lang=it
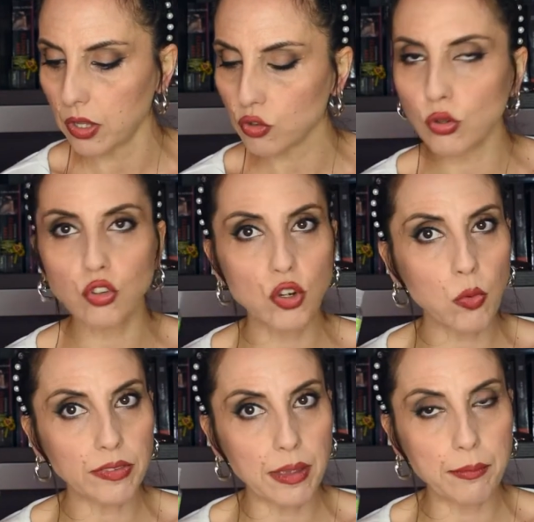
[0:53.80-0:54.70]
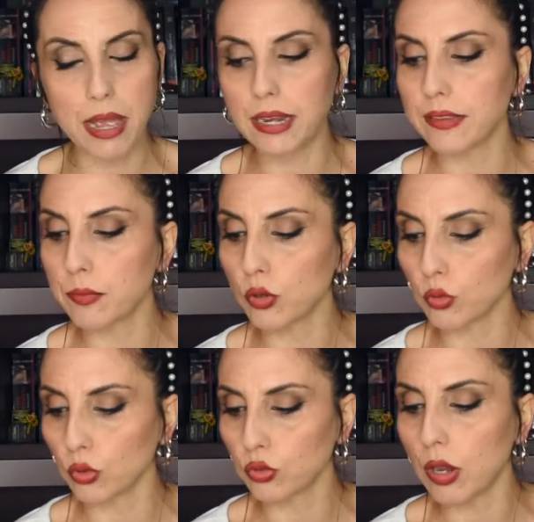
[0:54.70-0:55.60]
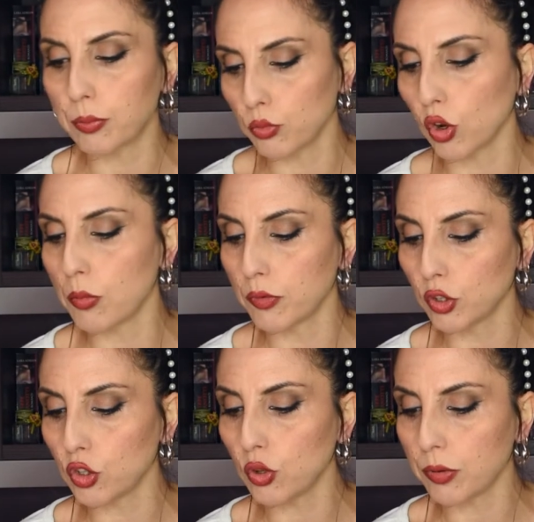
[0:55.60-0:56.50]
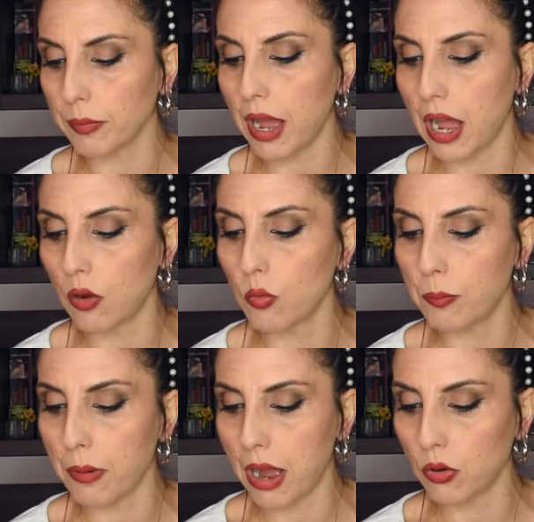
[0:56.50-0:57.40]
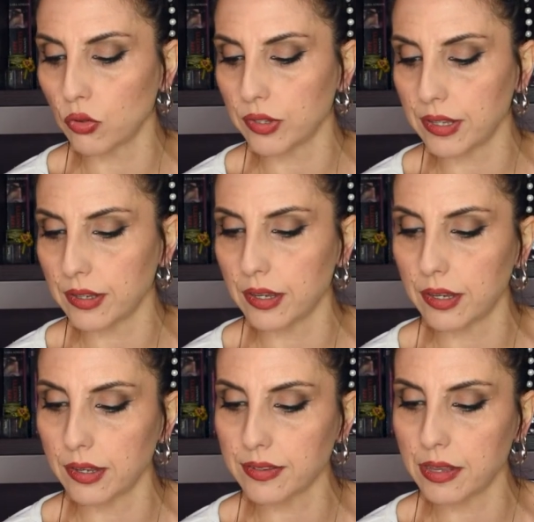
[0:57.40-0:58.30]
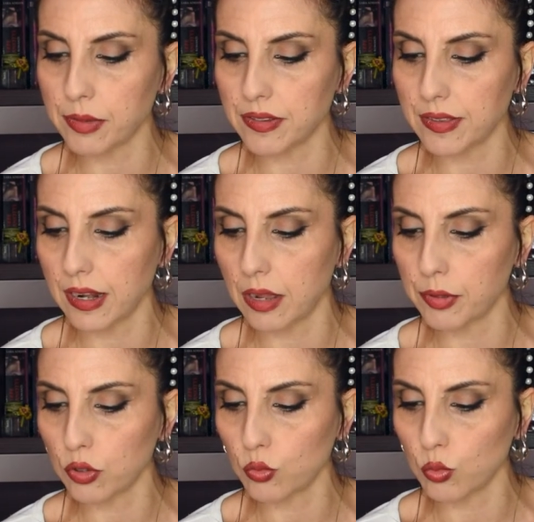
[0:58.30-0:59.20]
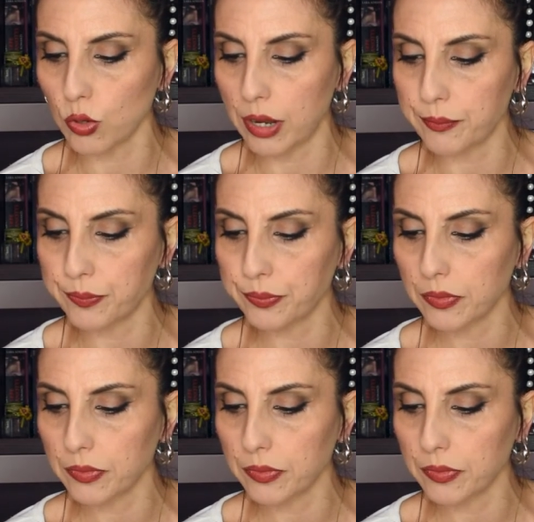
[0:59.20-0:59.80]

sono 50 ml di prodotto e appunto come vi ho detto prima ha un paio di eh, 6 mesi dall'apertura